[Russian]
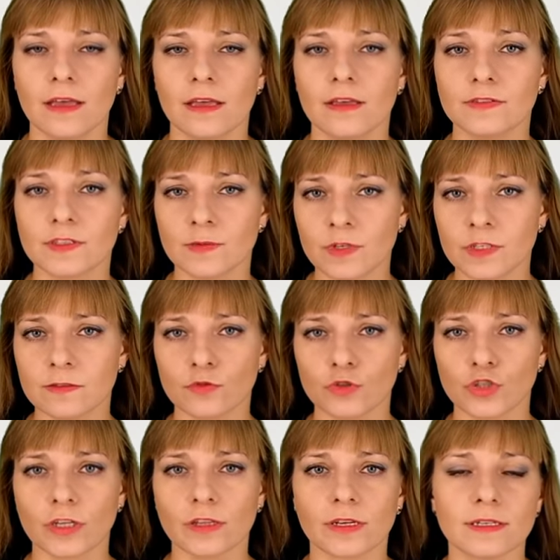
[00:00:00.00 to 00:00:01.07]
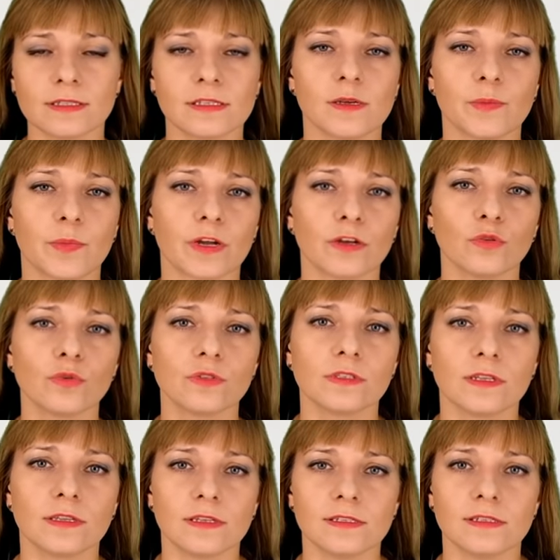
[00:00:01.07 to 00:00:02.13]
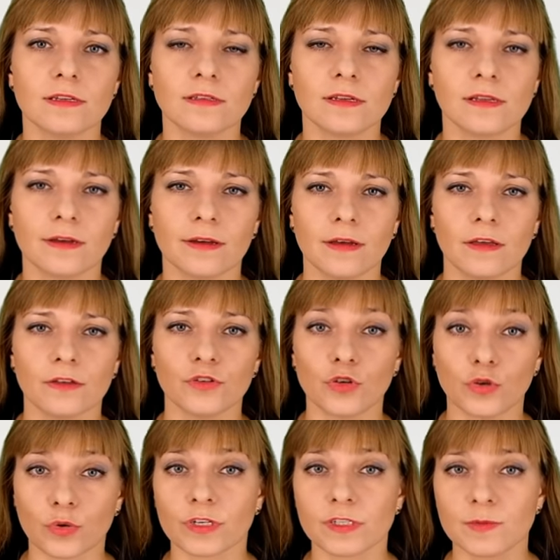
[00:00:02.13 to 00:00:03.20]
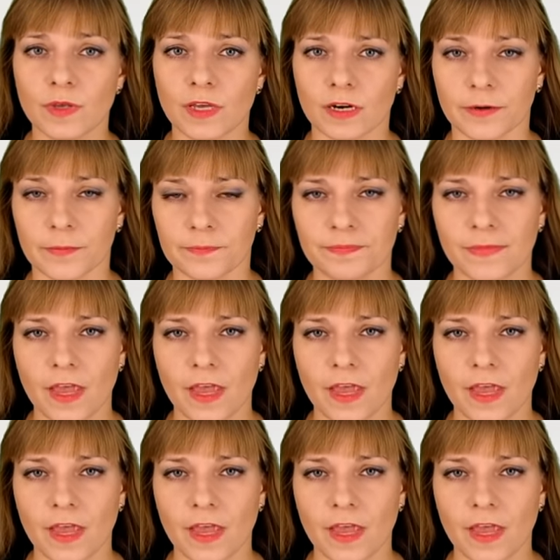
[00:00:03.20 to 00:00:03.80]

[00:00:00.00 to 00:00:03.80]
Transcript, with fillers: и в СМИ звучат разные прогнозы относительно ее размера.